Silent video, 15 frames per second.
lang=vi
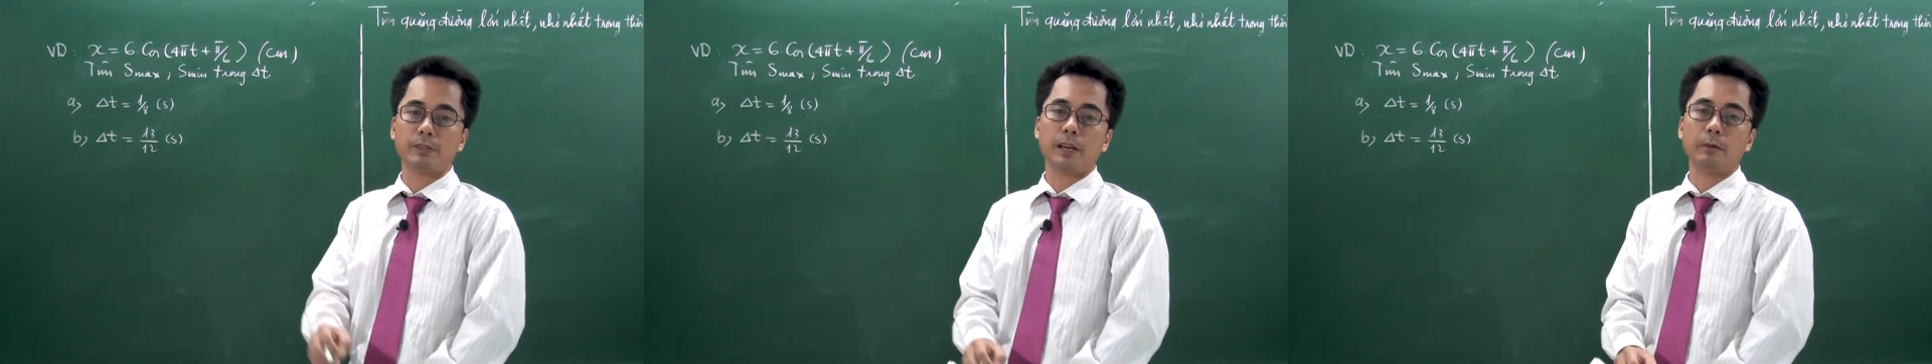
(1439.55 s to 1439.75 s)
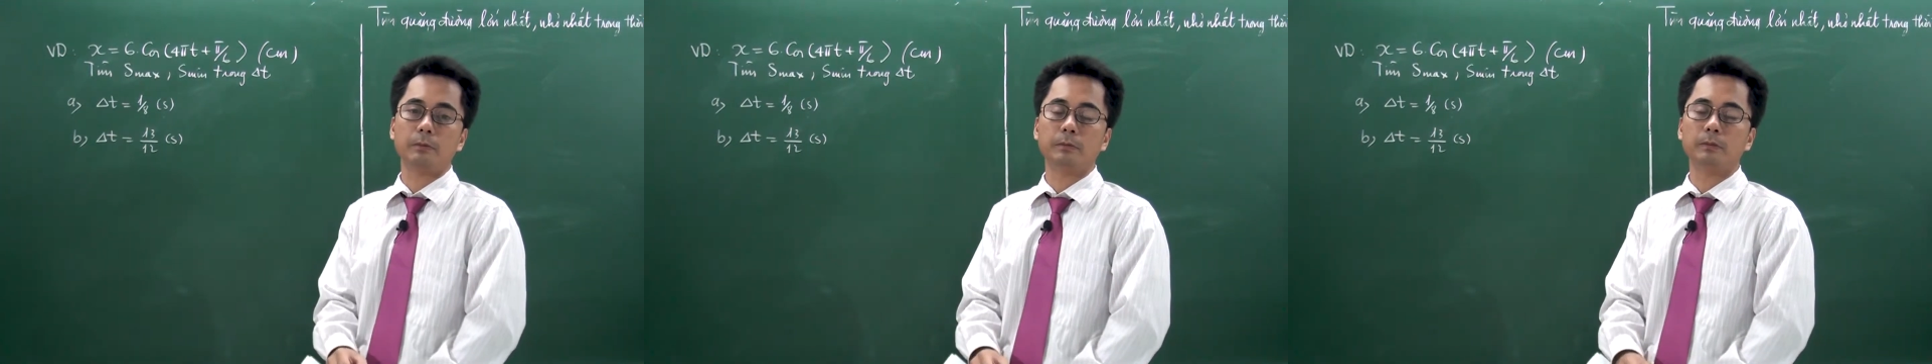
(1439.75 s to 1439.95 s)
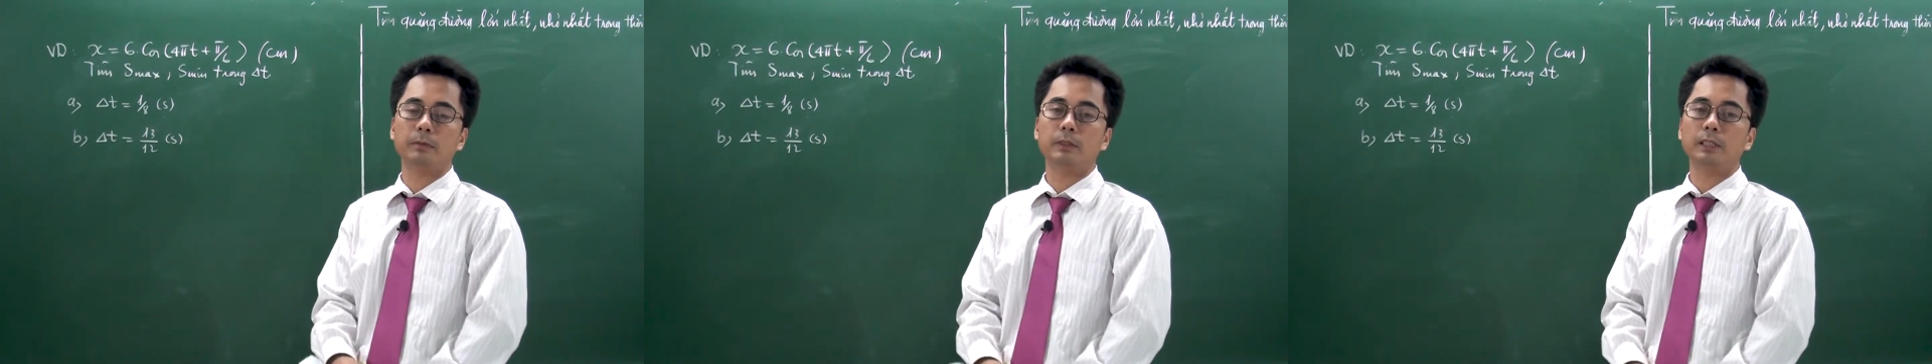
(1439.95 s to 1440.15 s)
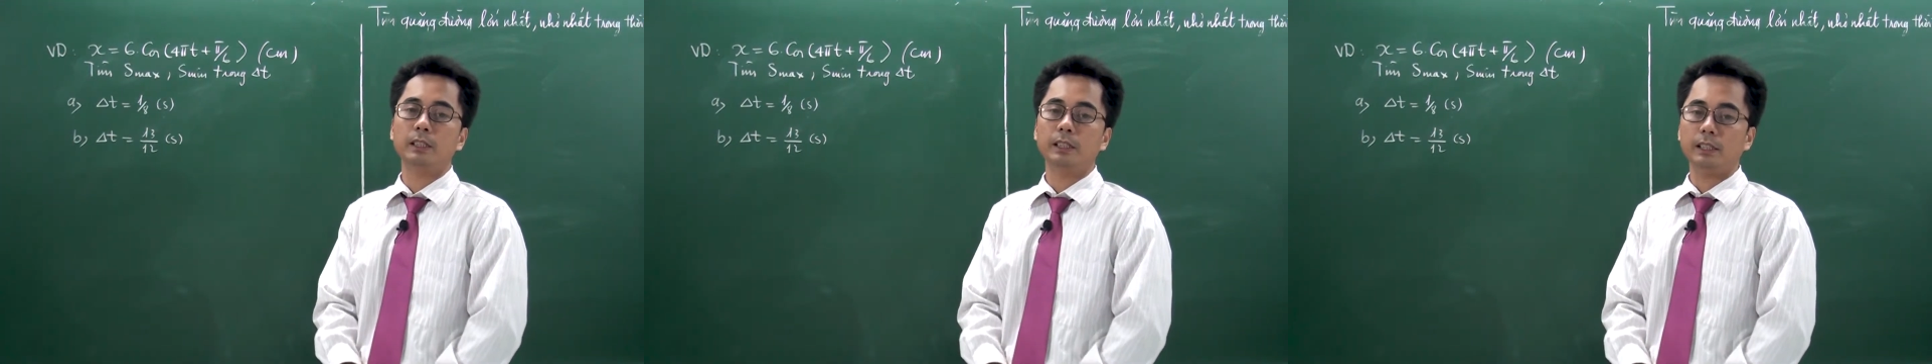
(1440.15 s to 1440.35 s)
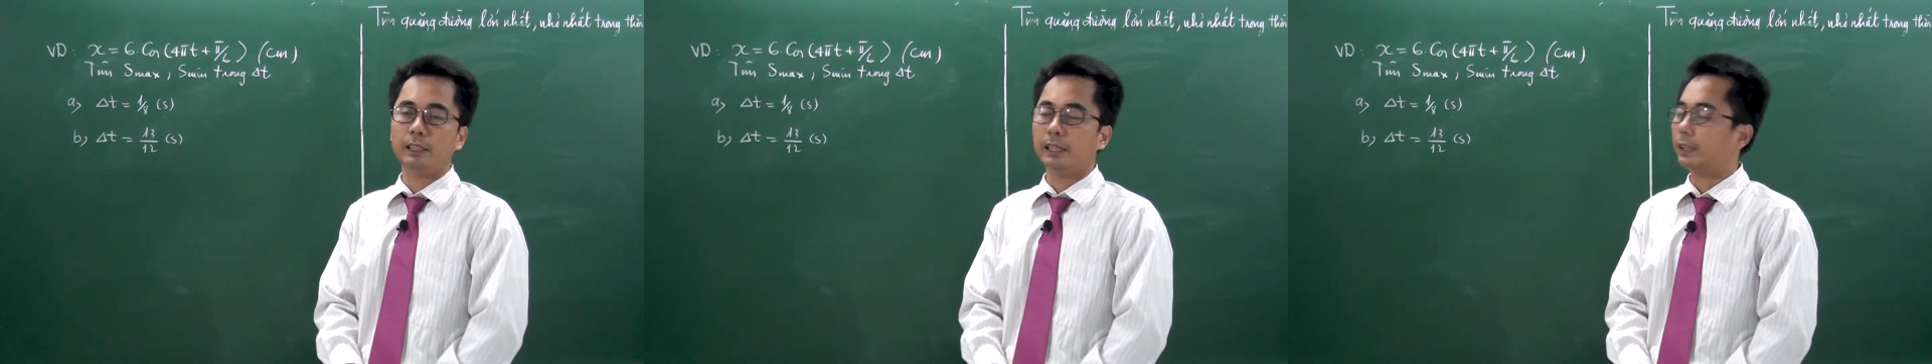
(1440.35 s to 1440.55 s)
xong
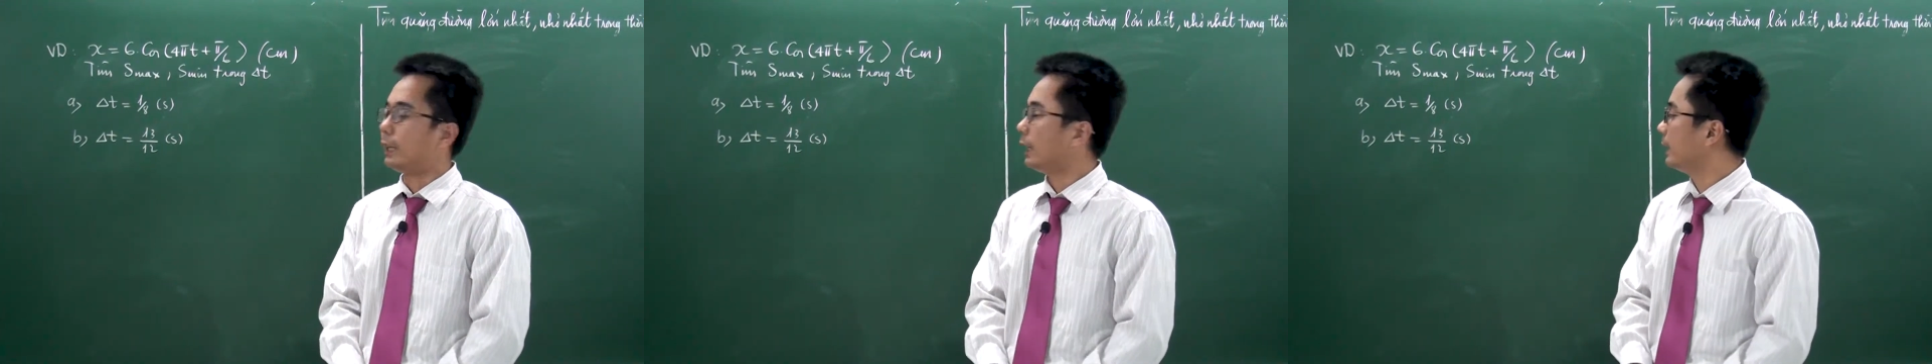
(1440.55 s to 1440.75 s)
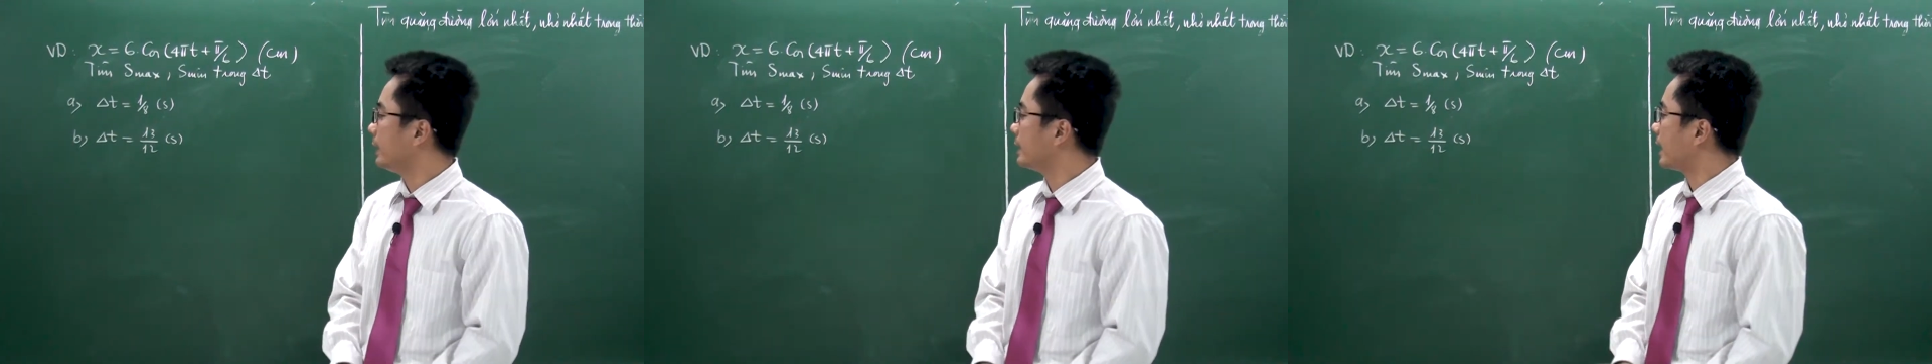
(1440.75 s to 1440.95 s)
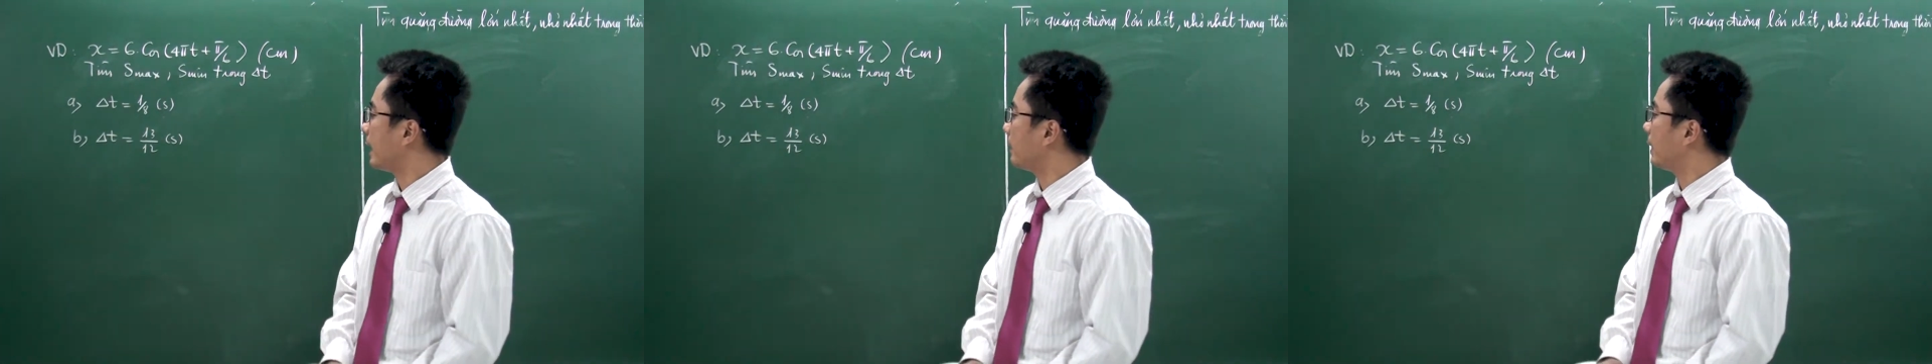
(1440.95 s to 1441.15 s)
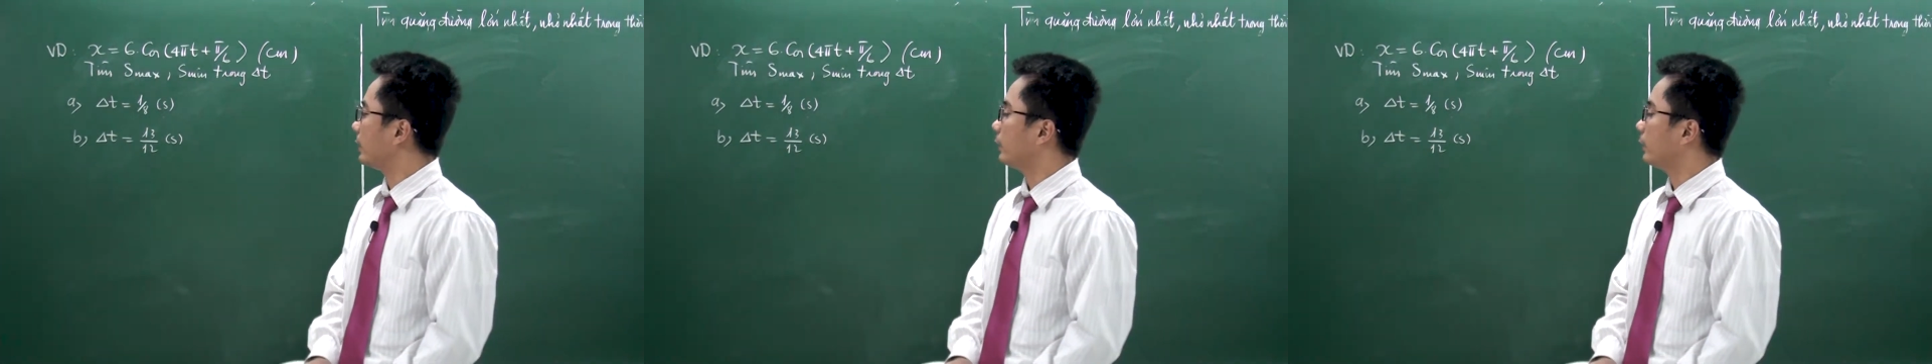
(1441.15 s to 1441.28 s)
để ta đi giải bài